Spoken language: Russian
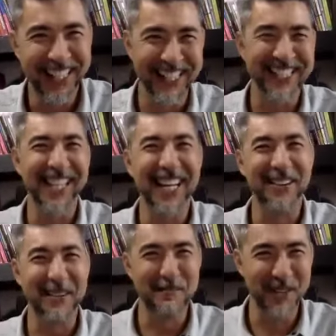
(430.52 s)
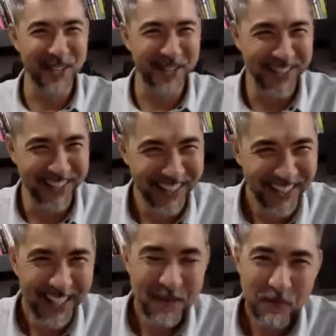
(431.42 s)
Слава Богу.
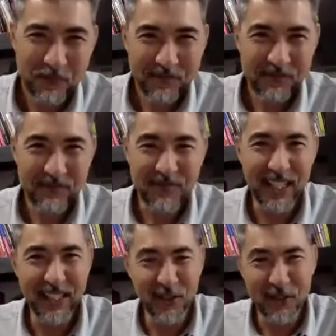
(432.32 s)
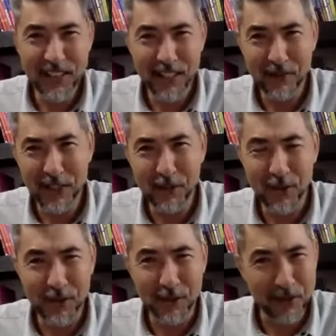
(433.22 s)
Друзья, вы
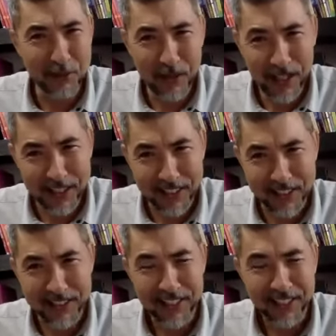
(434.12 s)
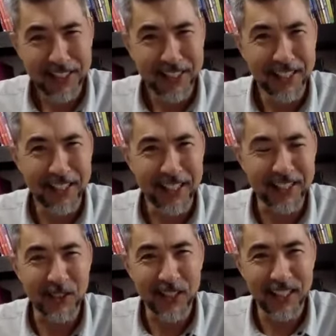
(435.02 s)
хоть улыбайтесь, а
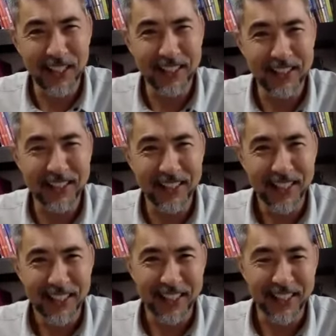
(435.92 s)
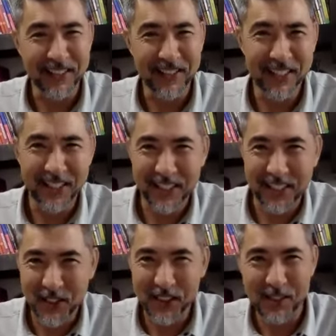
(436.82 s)
то я, э, знаете,
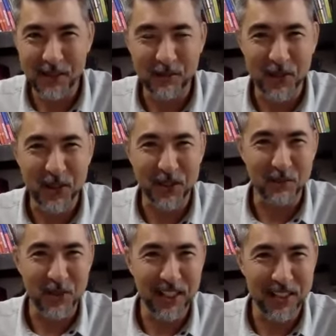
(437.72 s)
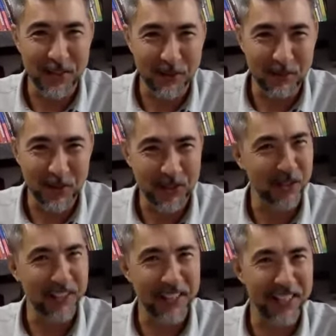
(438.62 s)
начинаю немножко смущаться, думаю, может,
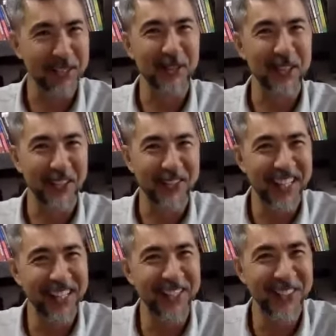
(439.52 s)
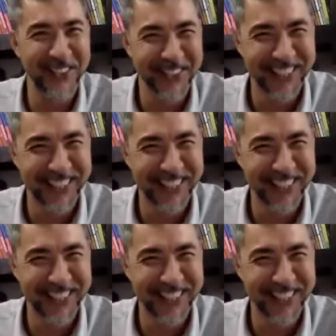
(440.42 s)
что-то не то говорю.